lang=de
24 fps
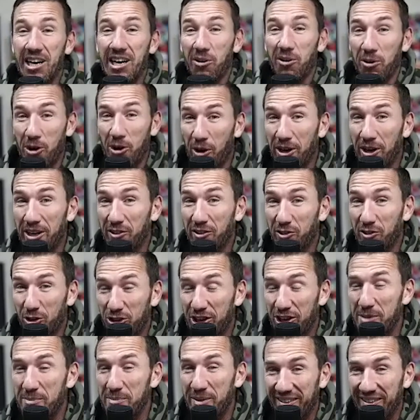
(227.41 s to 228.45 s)
Und Leute, so
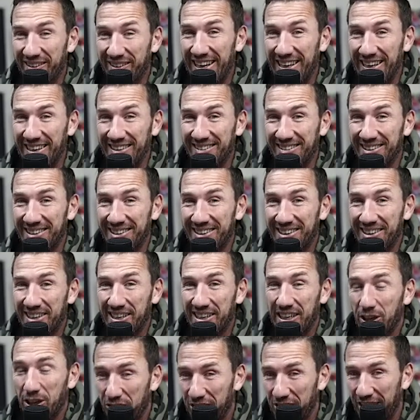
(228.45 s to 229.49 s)
schlimm es klingt,
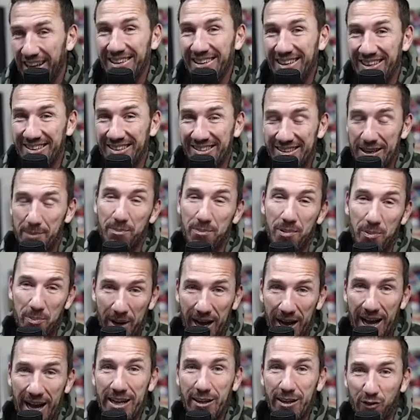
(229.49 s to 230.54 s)
ich kenne den Tipp
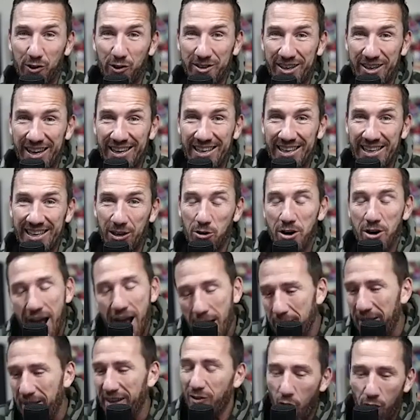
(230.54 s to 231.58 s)
bereits von Danny und er
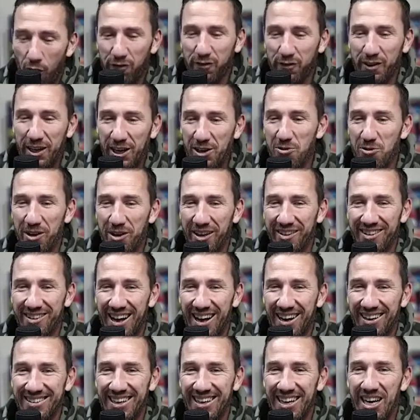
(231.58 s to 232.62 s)
hat mir es oft genug
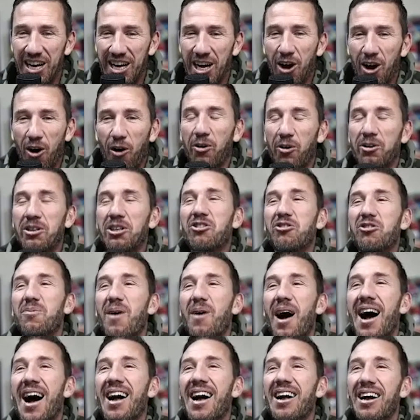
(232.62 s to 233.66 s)
gesagt. Und ich
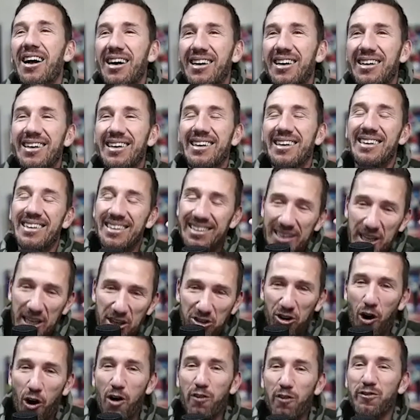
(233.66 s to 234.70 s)
war nicht
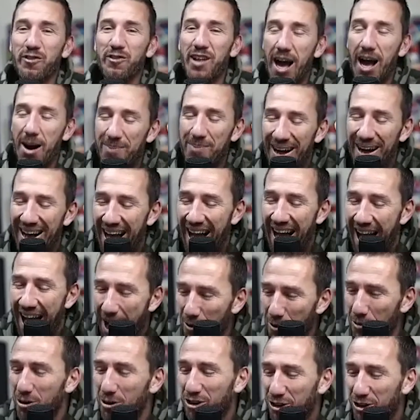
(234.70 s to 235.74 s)
oft, aber
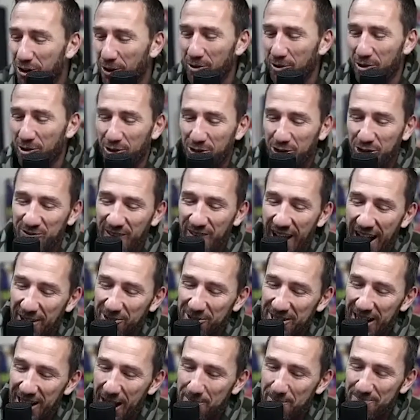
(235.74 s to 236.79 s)
auch schon so schwach
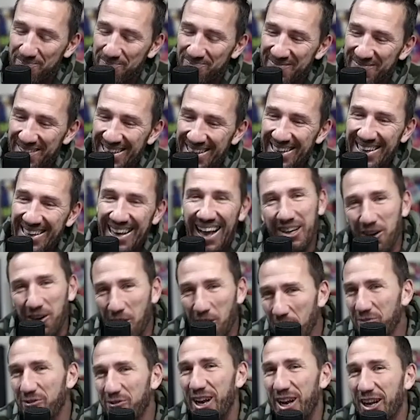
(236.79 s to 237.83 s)
und hab,
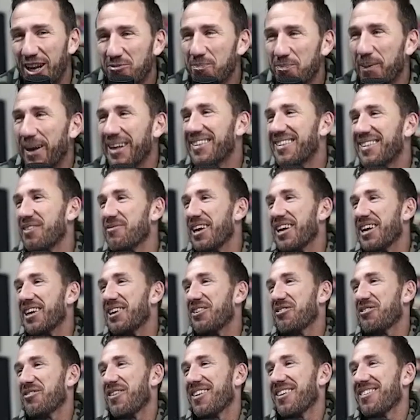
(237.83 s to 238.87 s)
komm, vielleicht bringt es ja
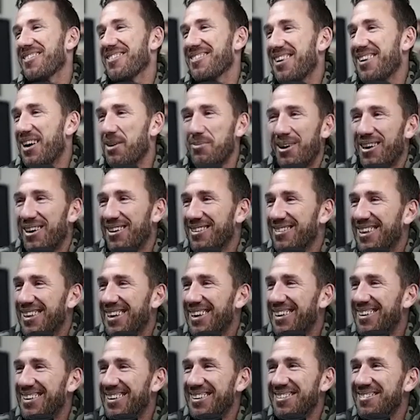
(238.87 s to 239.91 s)
wirklich was. Aber nee,
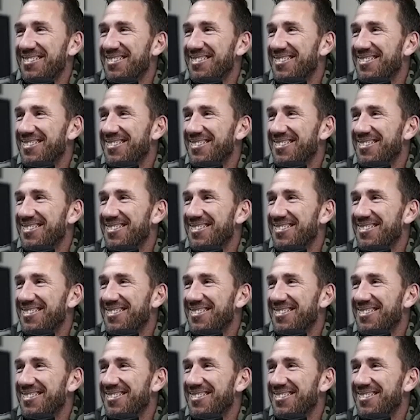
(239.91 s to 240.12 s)
ne?